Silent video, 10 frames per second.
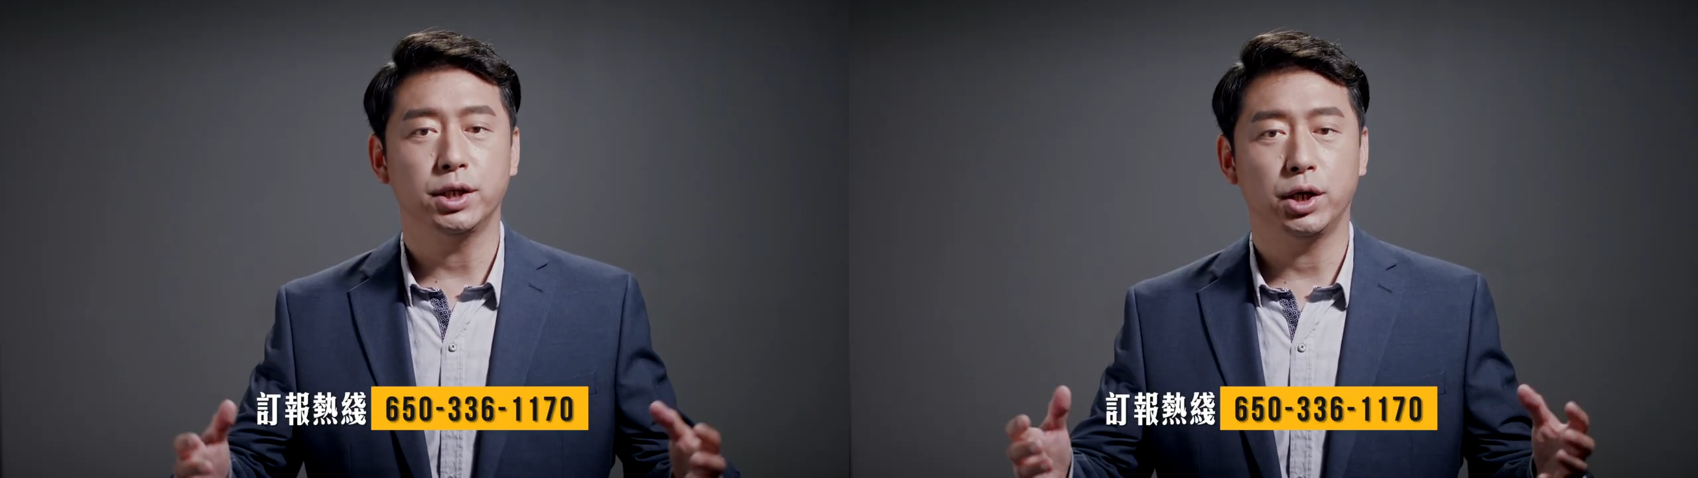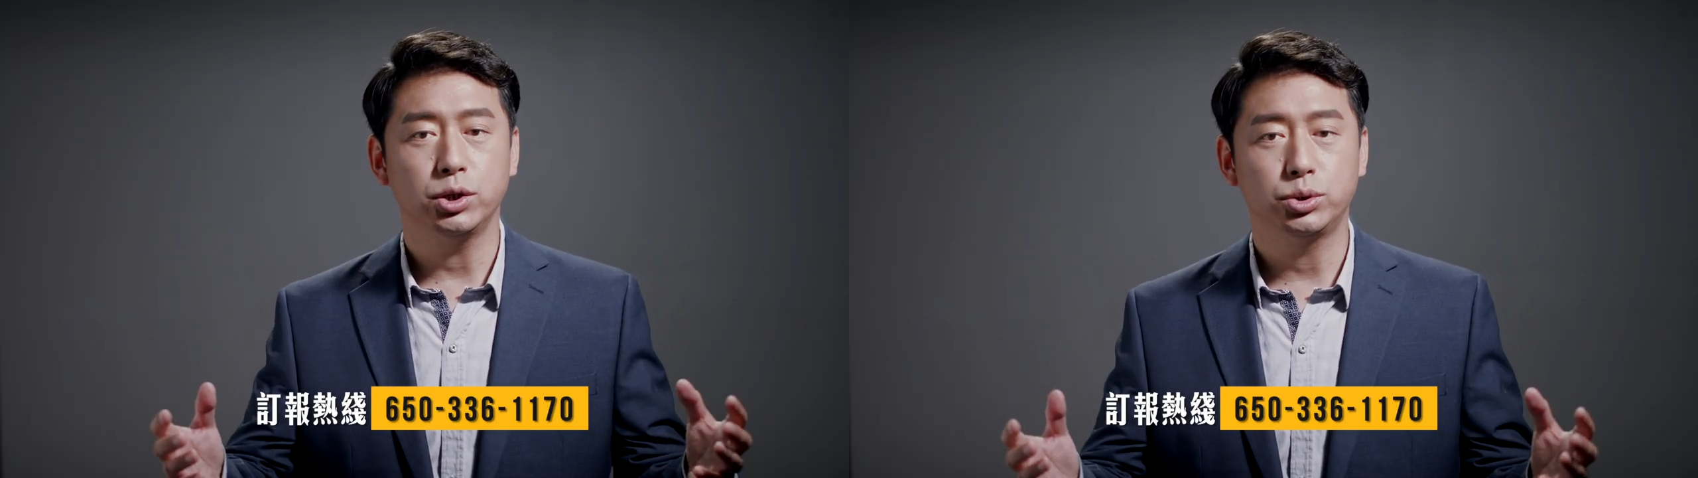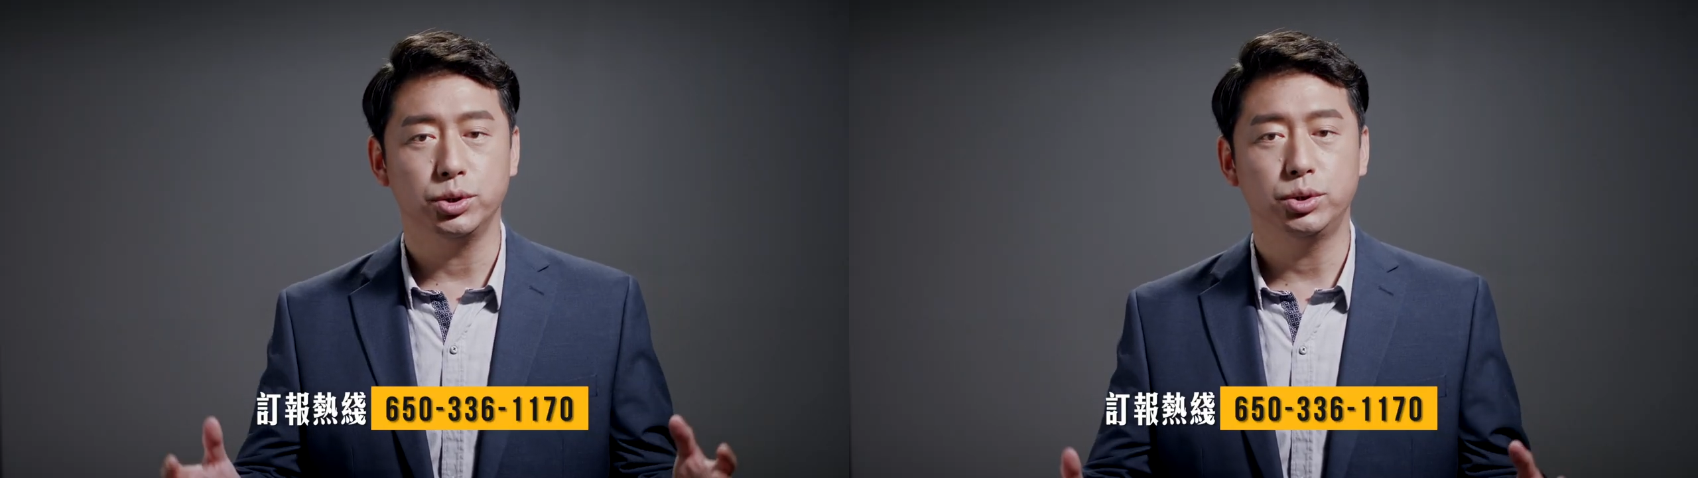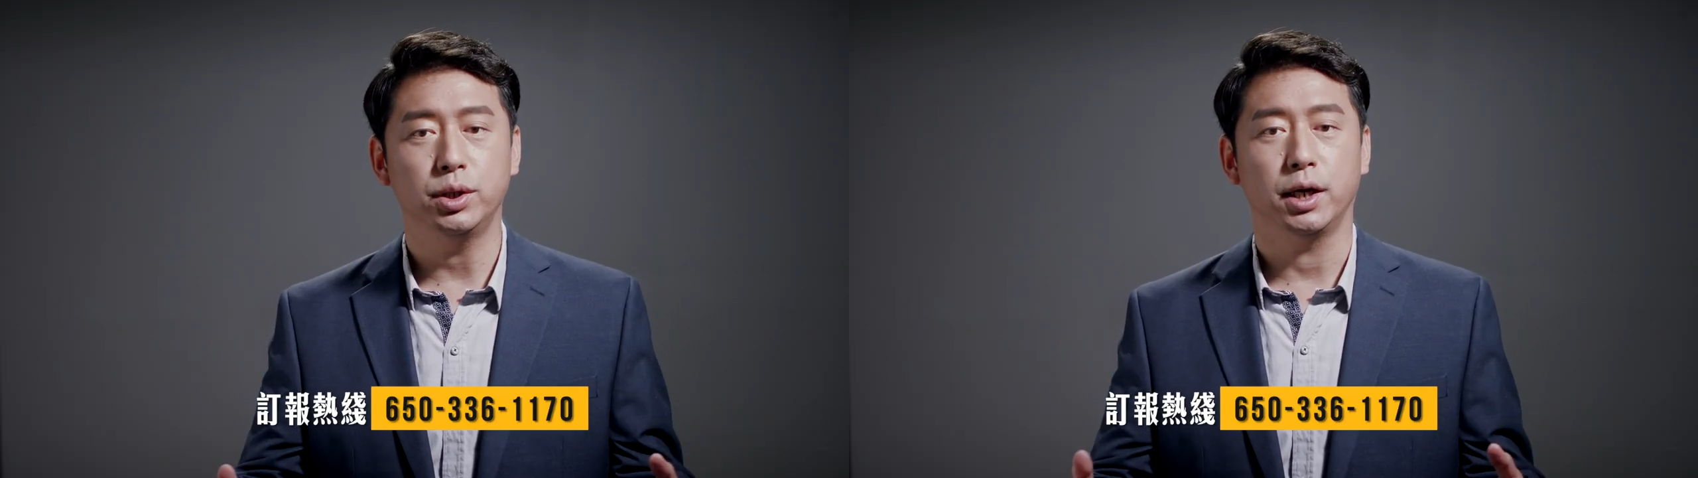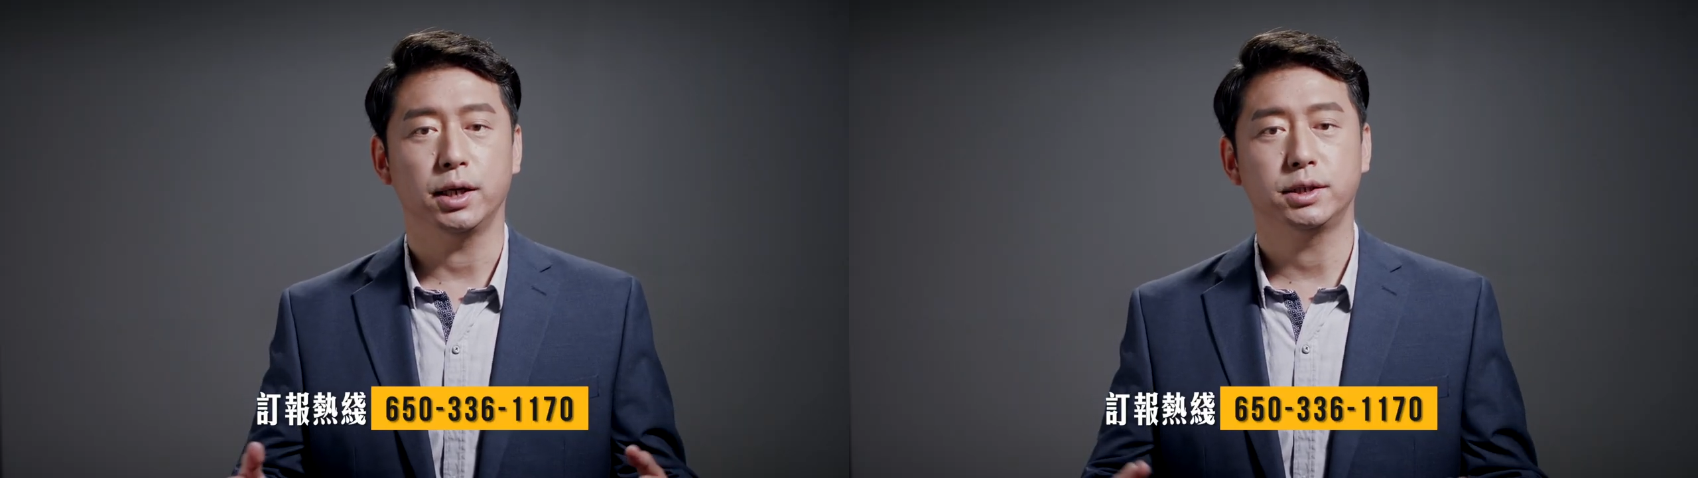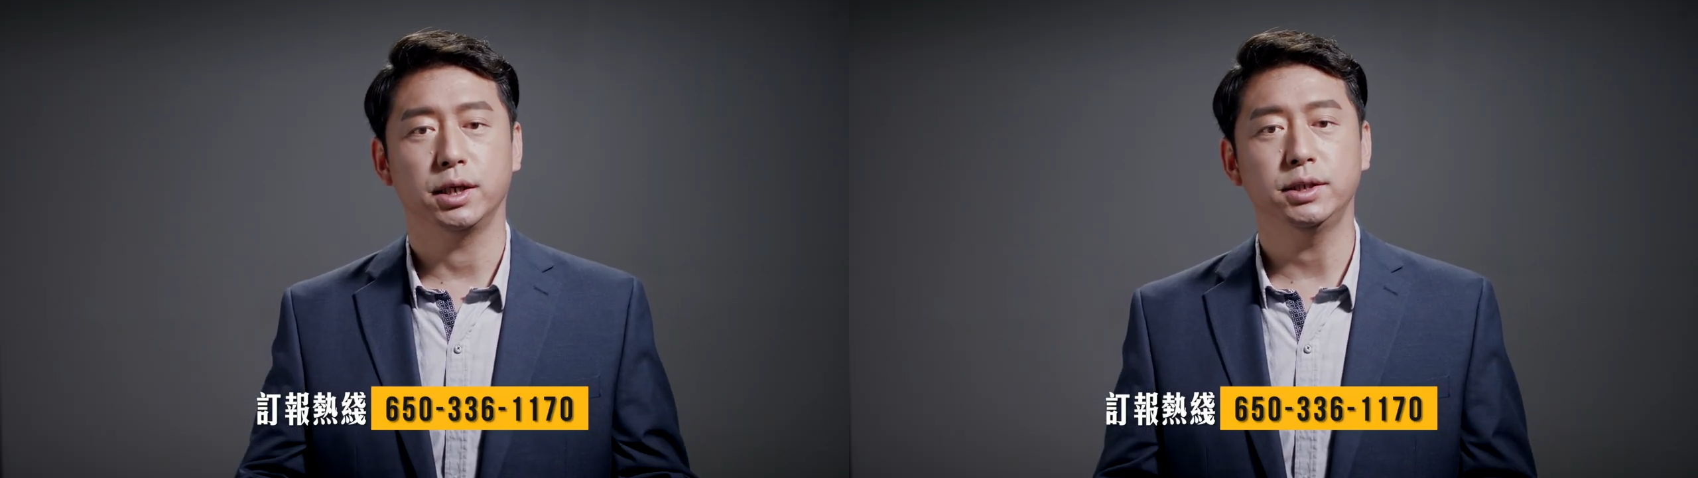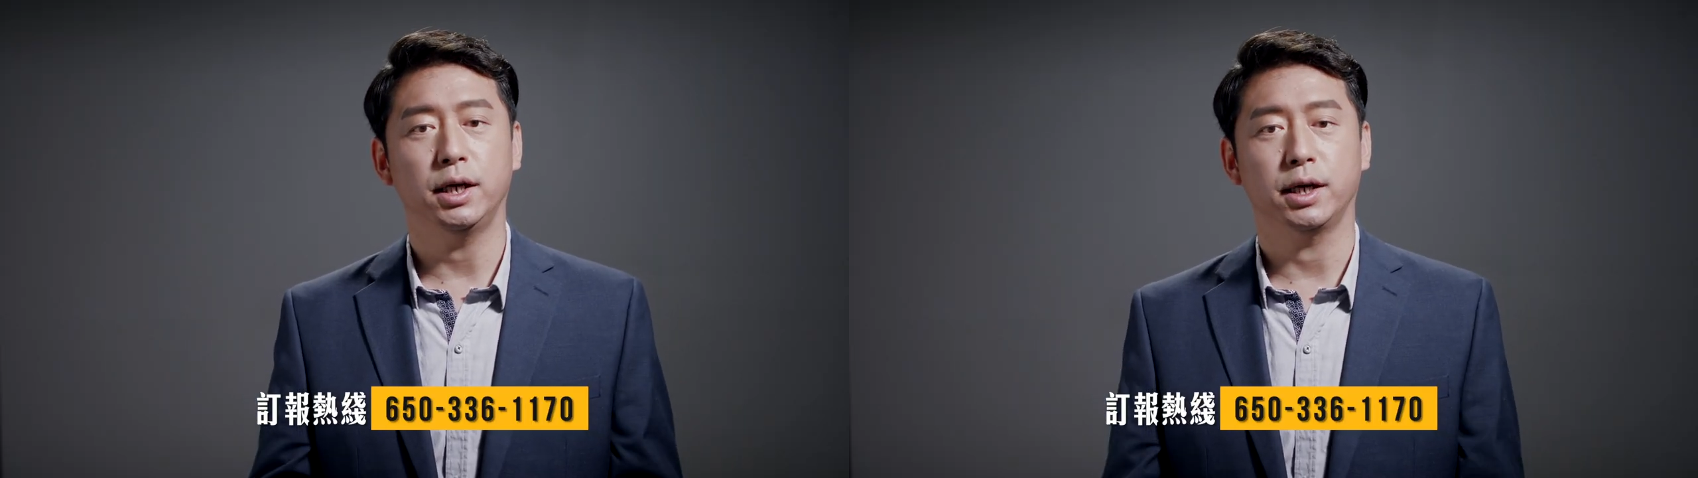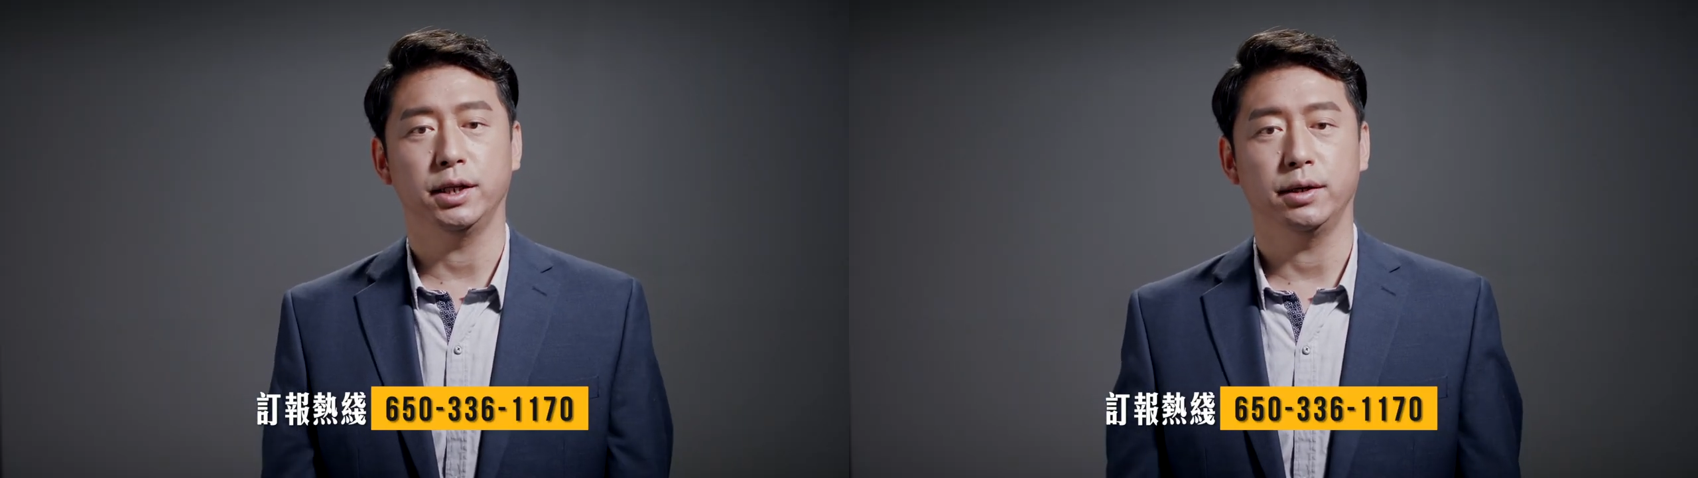能准确地呈现
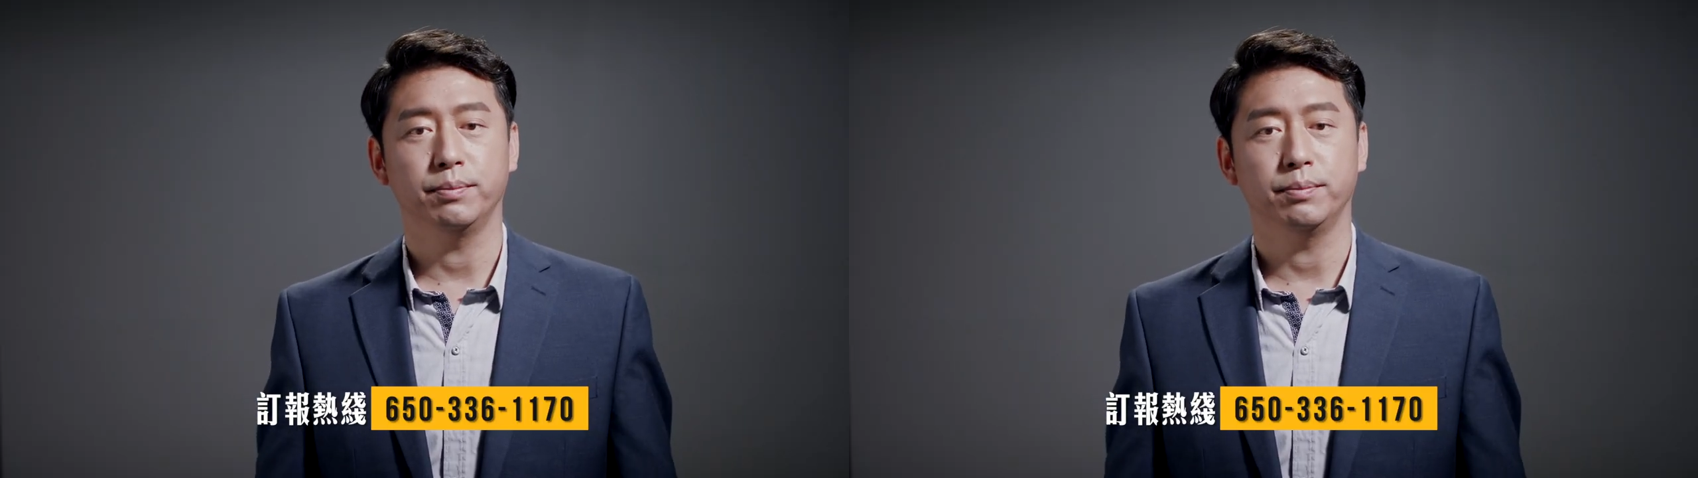给您。